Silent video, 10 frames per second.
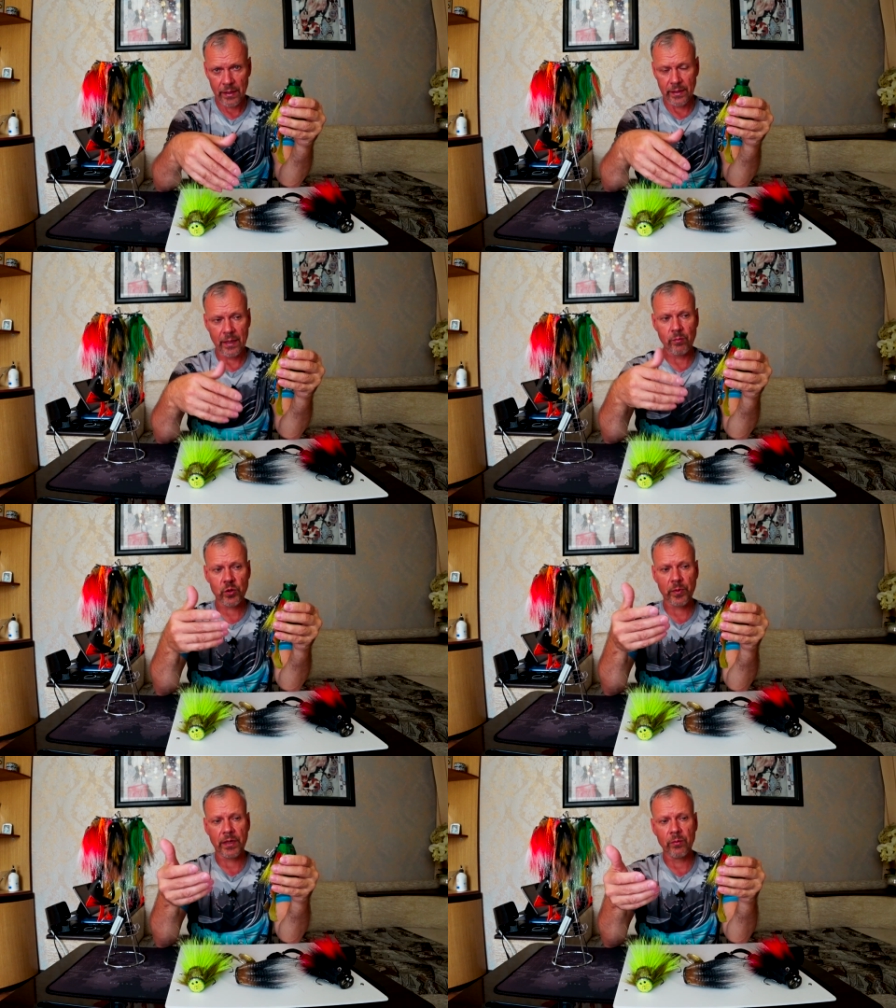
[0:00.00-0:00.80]
да и,
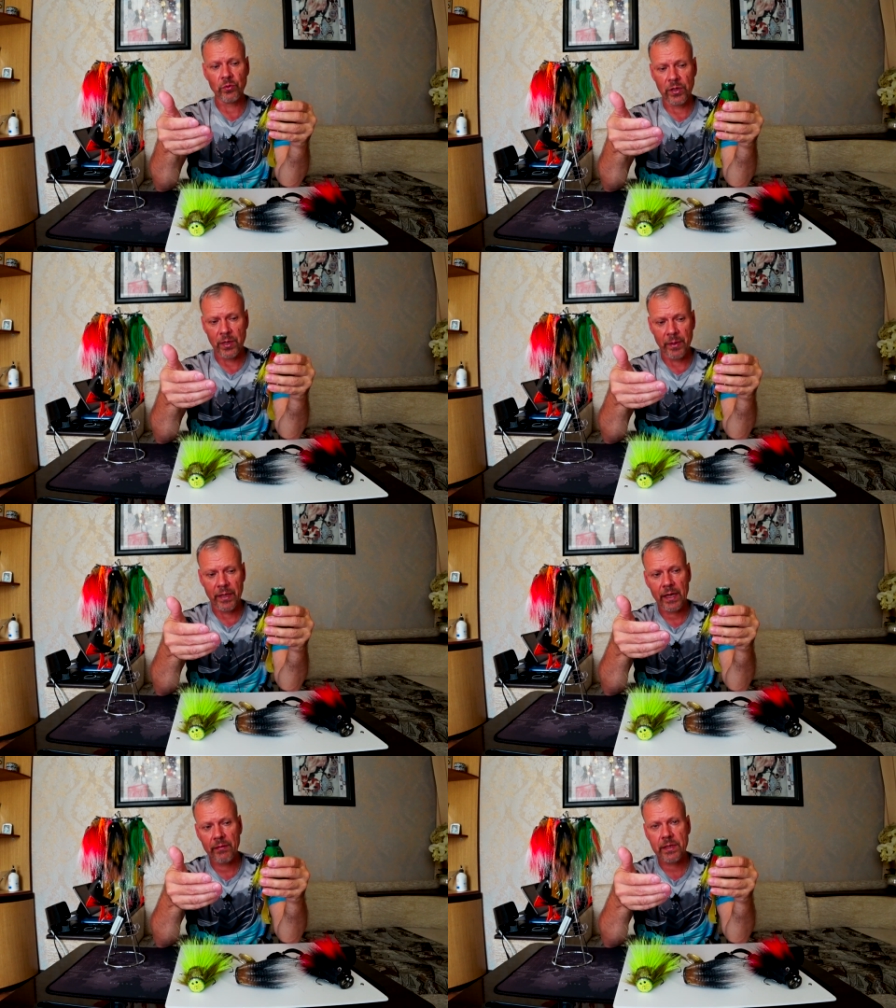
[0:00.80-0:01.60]
может быть, кому-то не
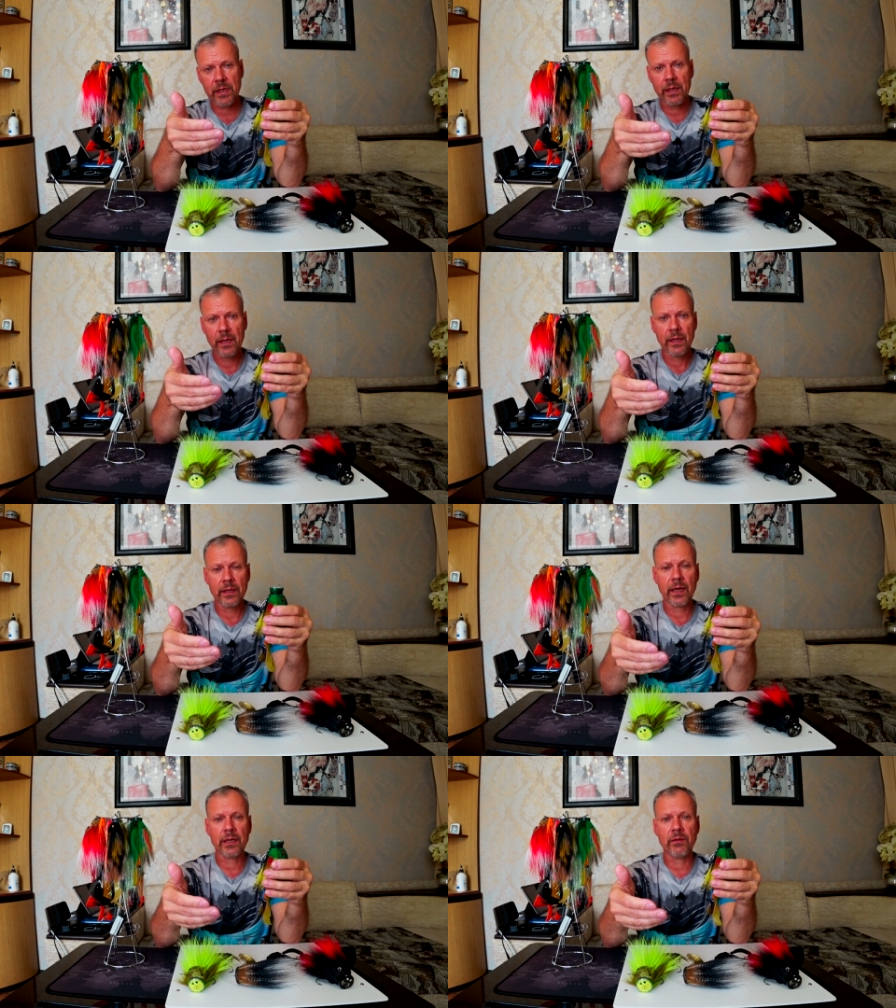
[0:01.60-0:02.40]
понравится
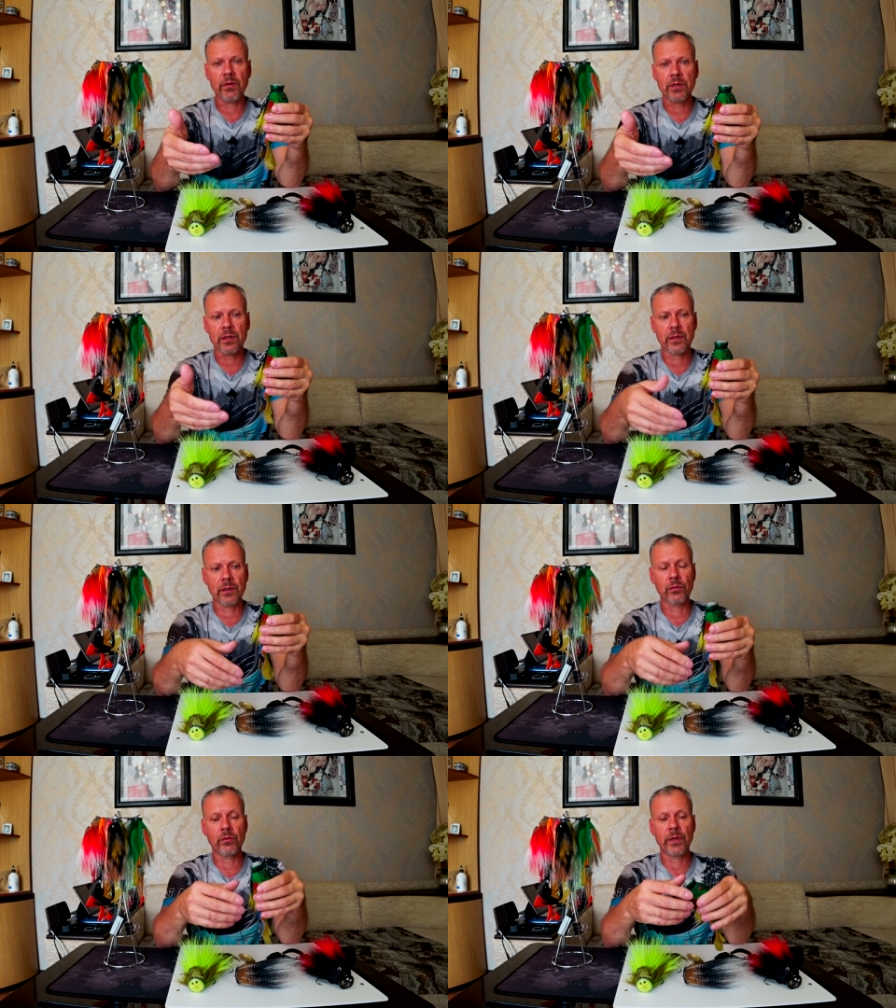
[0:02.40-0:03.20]
данный вид
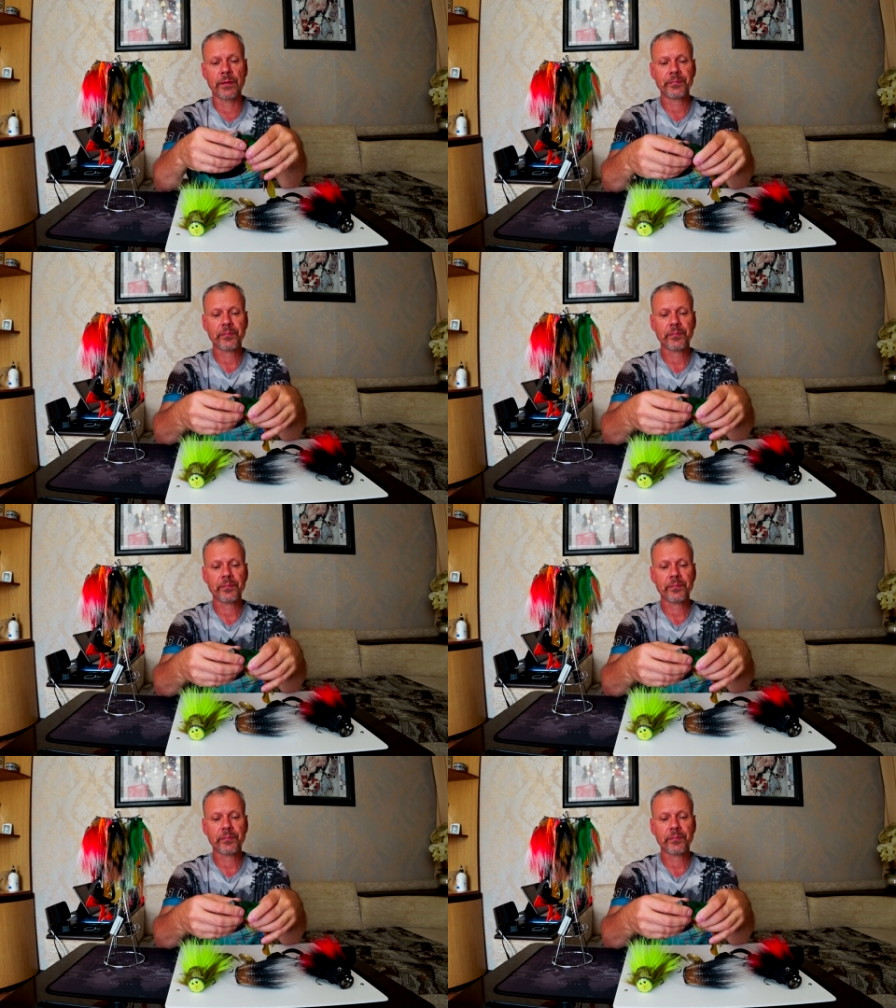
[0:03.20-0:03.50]
ловли.